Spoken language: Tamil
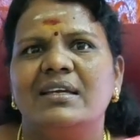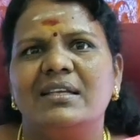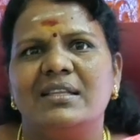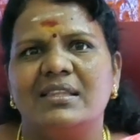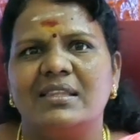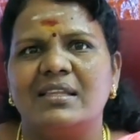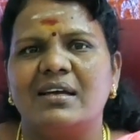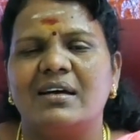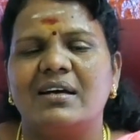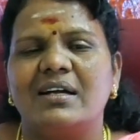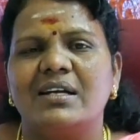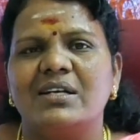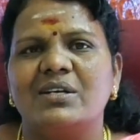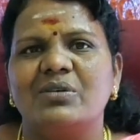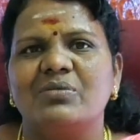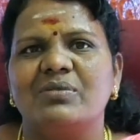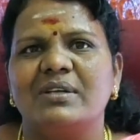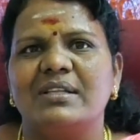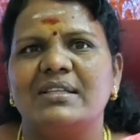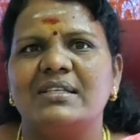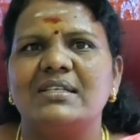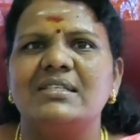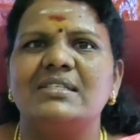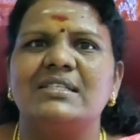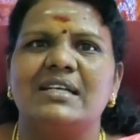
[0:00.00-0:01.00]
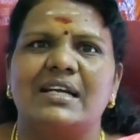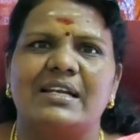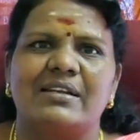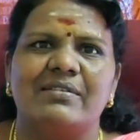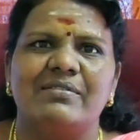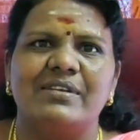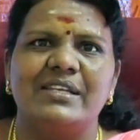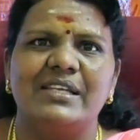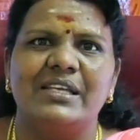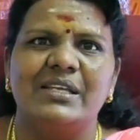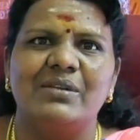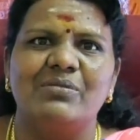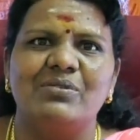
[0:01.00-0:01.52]
இந்த ஆண்டு வந்து
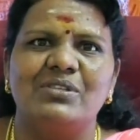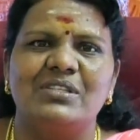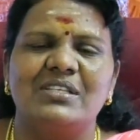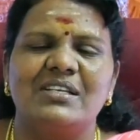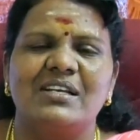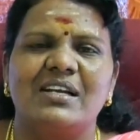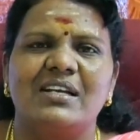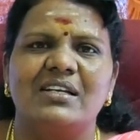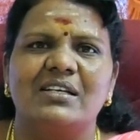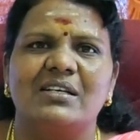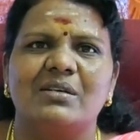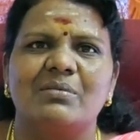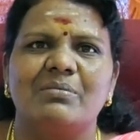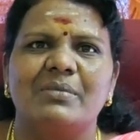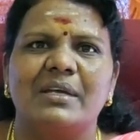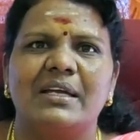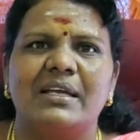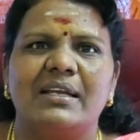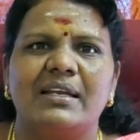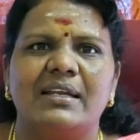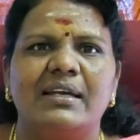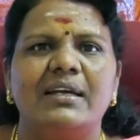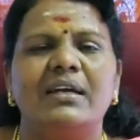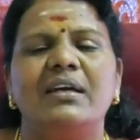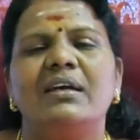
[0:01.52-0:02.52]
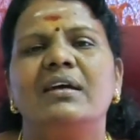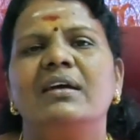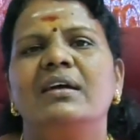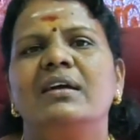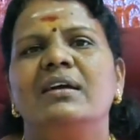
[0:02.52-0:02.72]
ஜனவரி இருபத்தி நாலுக்கு மேலே